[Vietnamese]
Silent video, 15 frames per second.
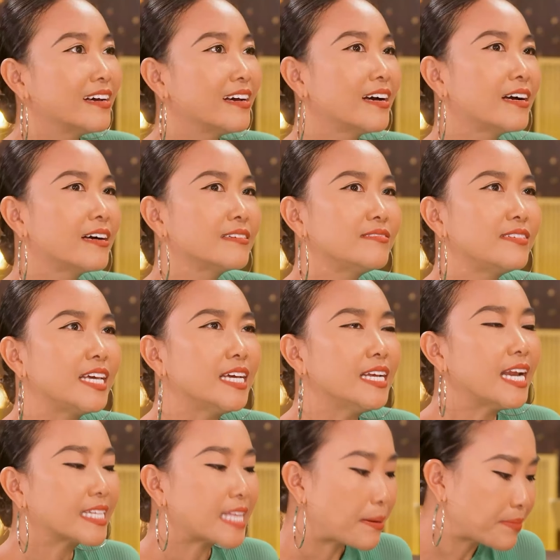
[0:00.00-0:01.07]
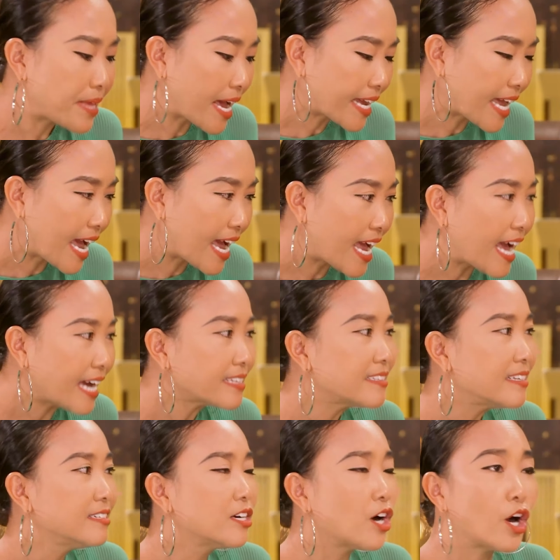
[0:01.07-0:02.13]
À, chị là tham gia ca hát
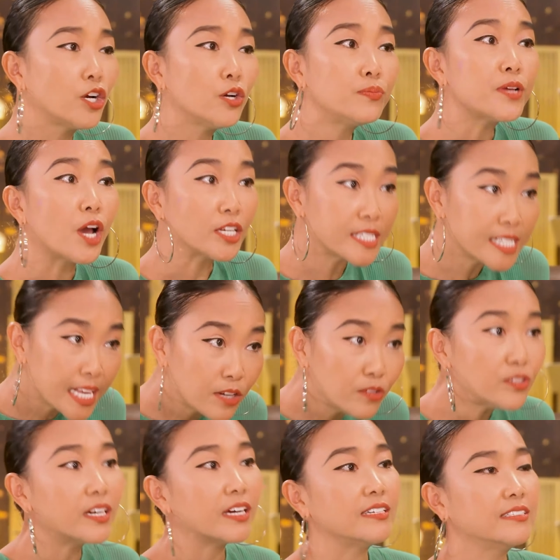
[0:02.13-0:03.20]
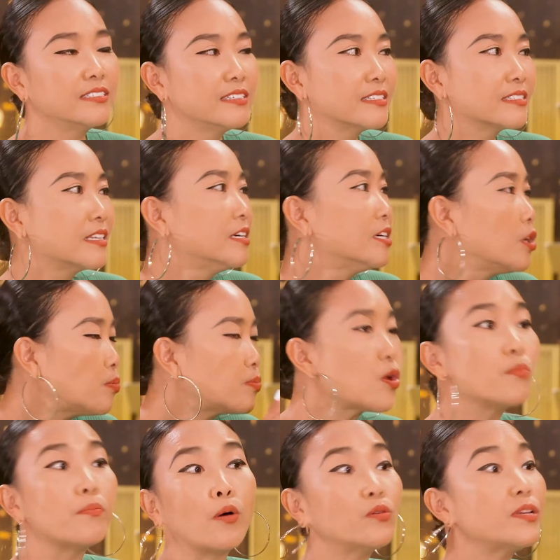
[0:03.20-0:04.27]
từ hồi lúc nhỏ xíu rồi. Ừ từ lúc
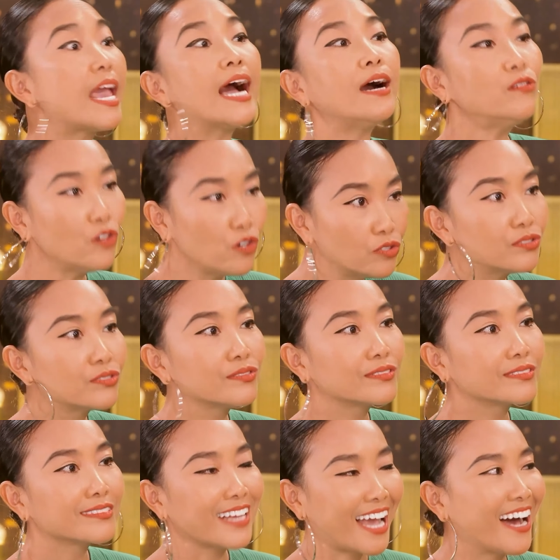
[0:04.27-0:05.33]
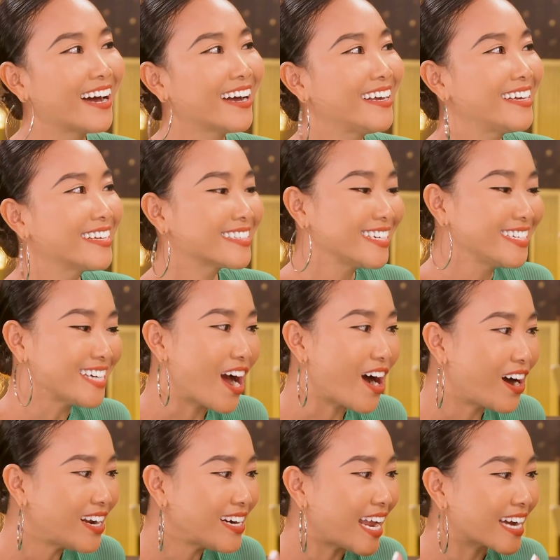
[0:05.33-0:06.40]
vô mẫu giáo luôn ừ. à, từ
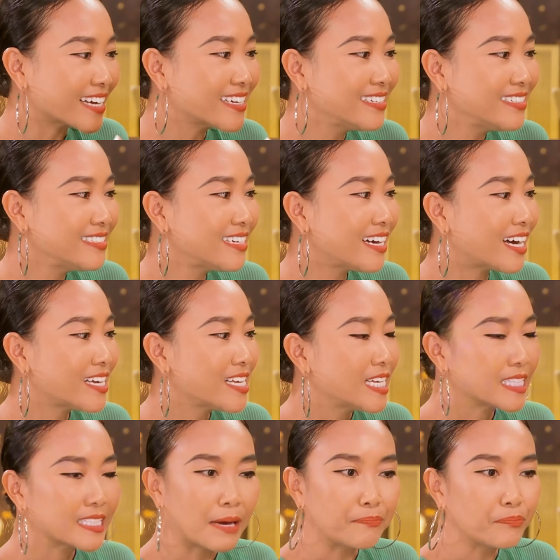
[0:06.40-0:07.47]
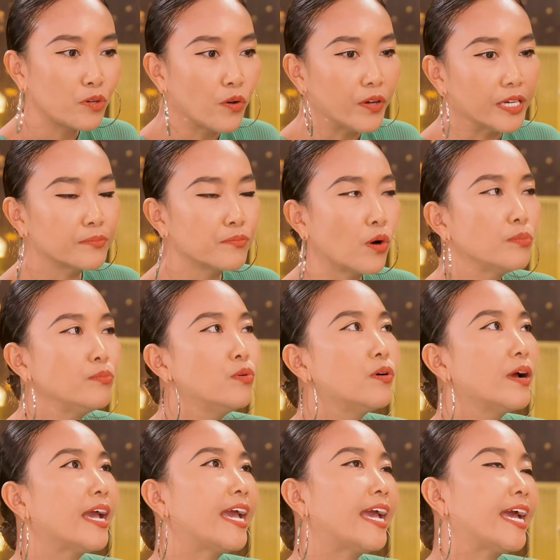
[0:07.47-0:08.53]
đó là cứ à, tập luyện mỗi mùa
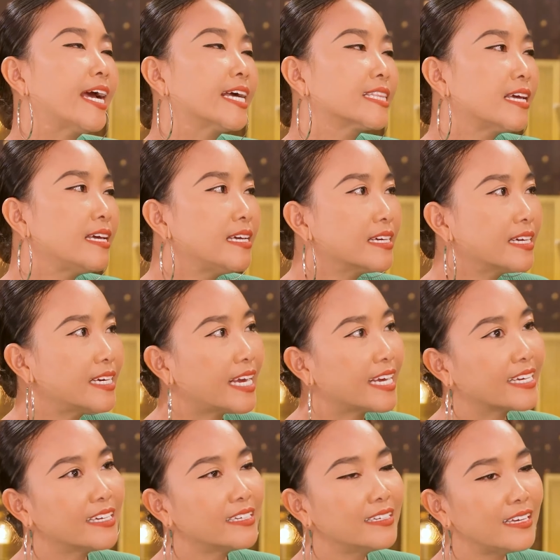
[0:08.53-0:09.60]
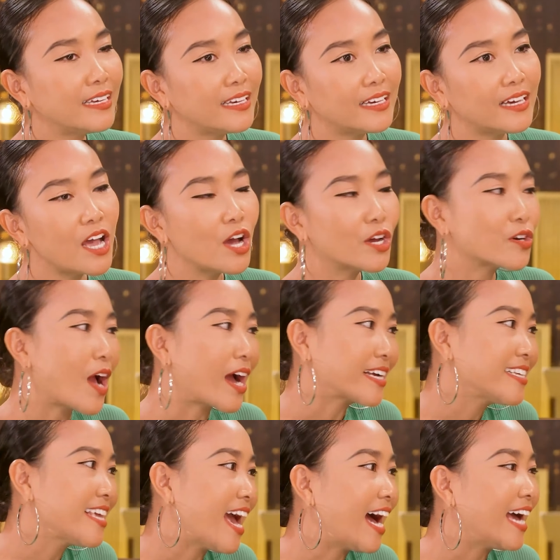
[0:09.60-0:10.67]
hè thi cái này cái kia đoạt
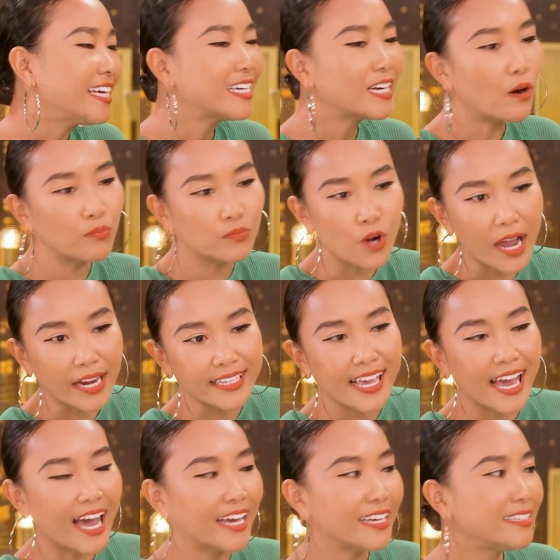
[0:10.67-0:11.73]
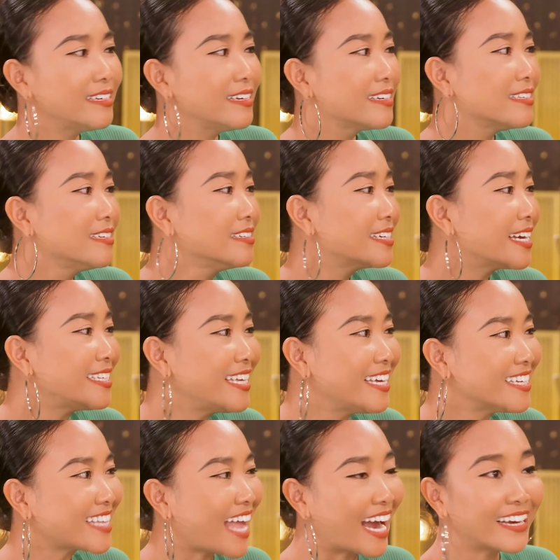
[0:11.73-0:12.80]
giải không đoạt giải những cái
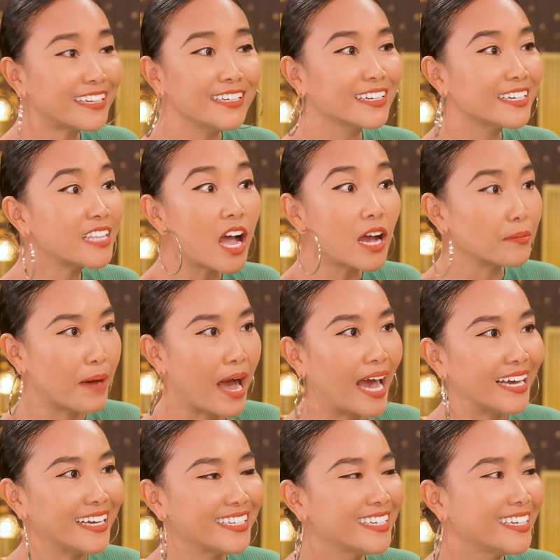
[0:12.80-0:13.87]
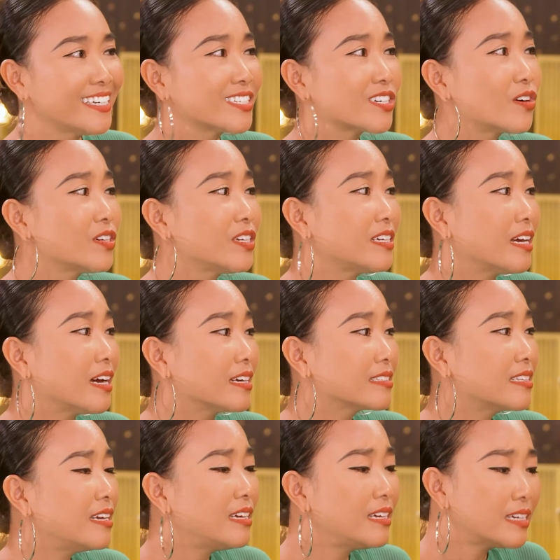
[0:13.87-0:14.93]
chiến thắng những cái thất bại rồi à,
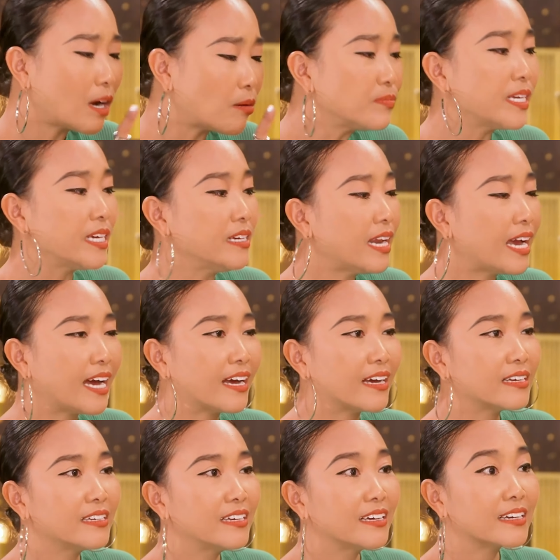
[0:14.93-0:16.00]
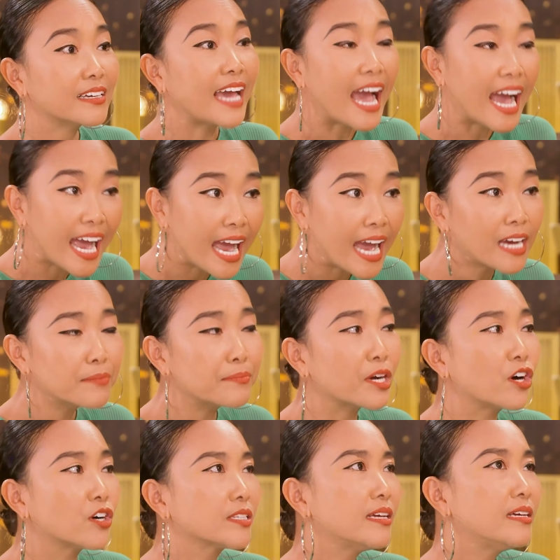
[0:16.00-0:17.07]
thi không chỉ là ca hát mà
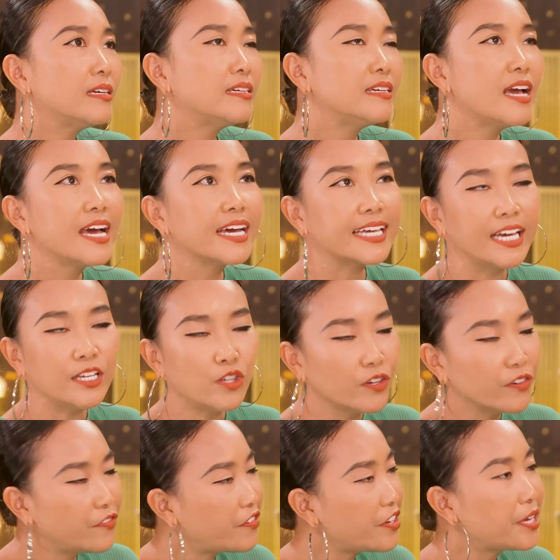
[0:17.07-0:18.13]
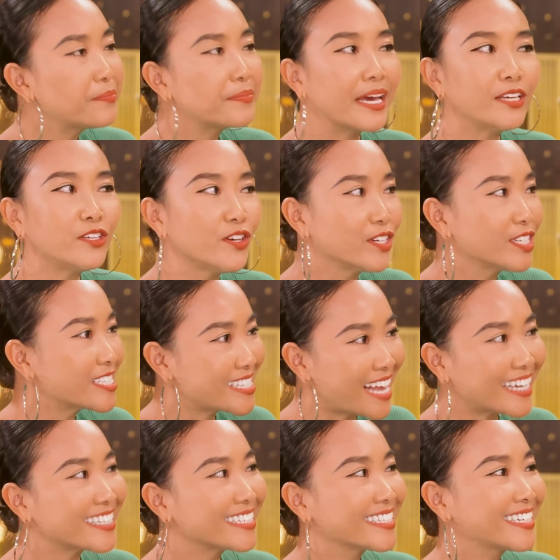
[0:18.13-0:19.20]
còn thi kể chuyện phim kể chuyện
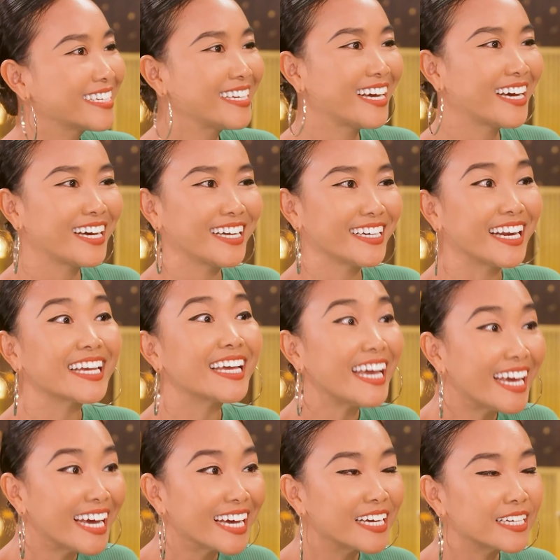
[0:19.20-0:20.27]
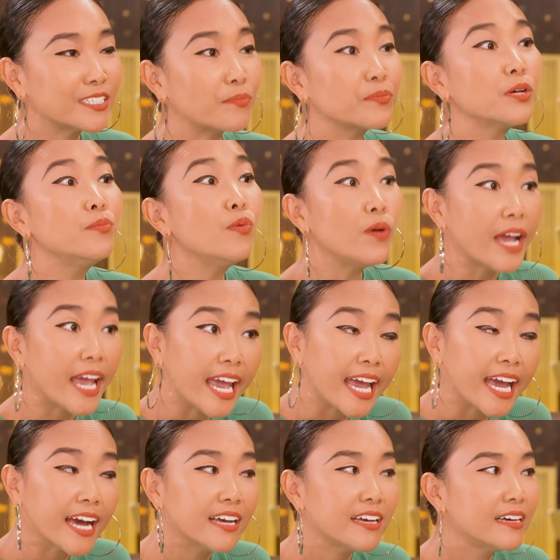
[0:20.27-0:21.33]
sách à, này kia trong những mùa
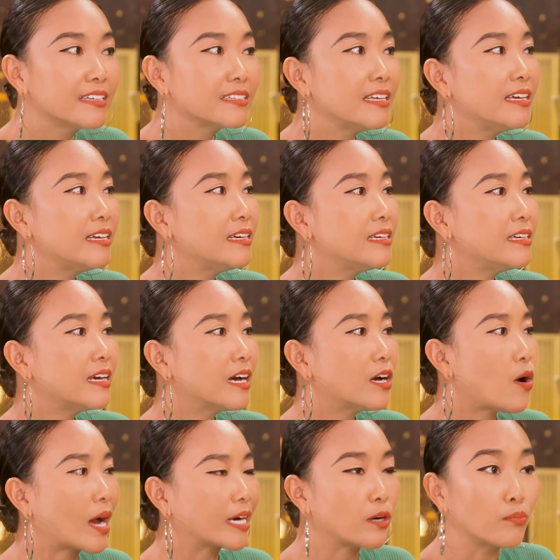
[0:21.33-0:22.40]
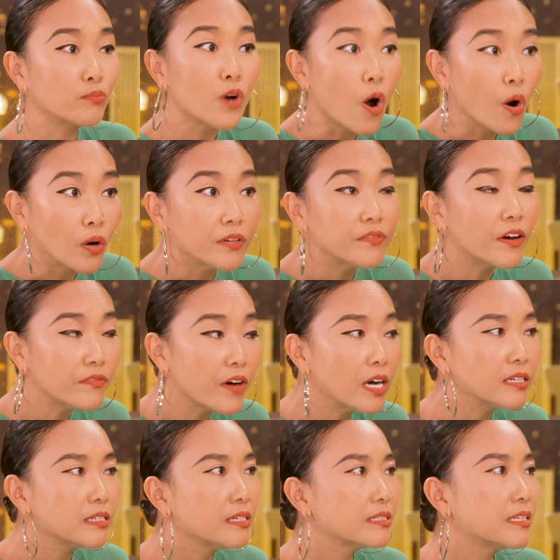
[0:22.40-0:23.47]
hè ừ. thi hoạt động đội vân vân
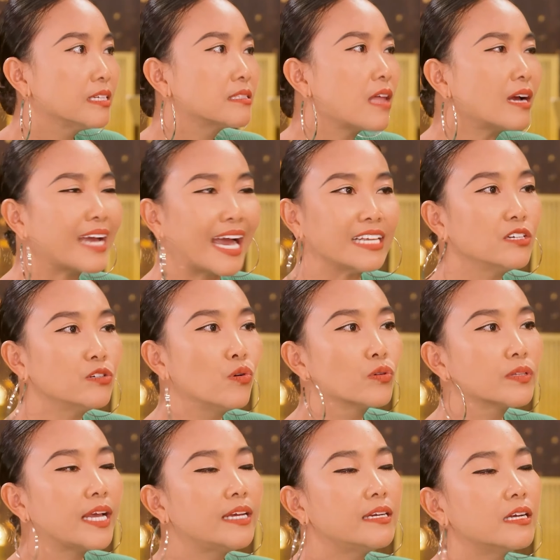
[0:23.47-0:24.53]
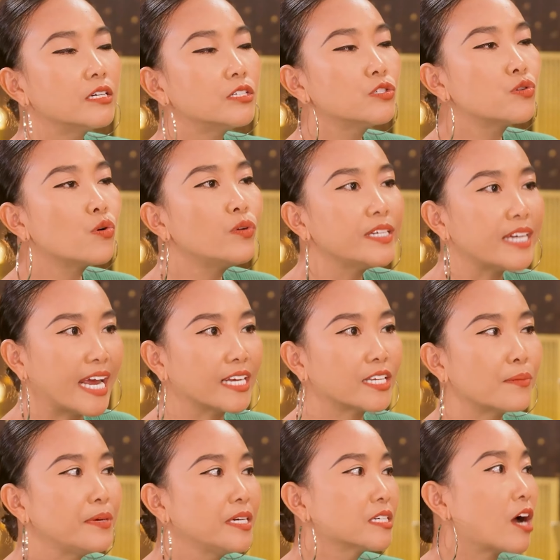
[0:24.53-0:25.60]
yeah. Dạ. thì tất cả những cuộc thi đó nó trui rèn
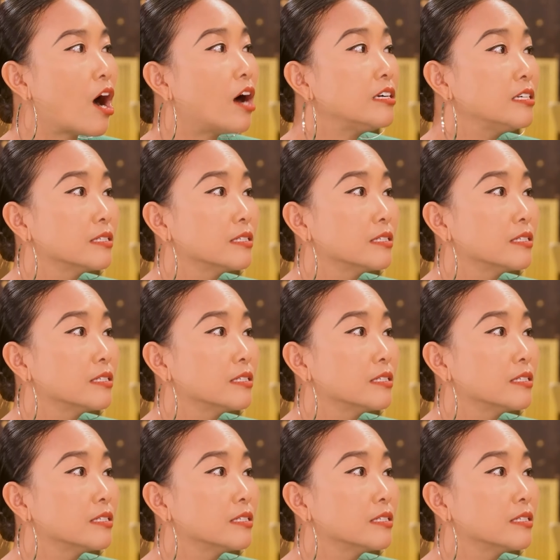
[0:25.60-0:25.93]
cho mình có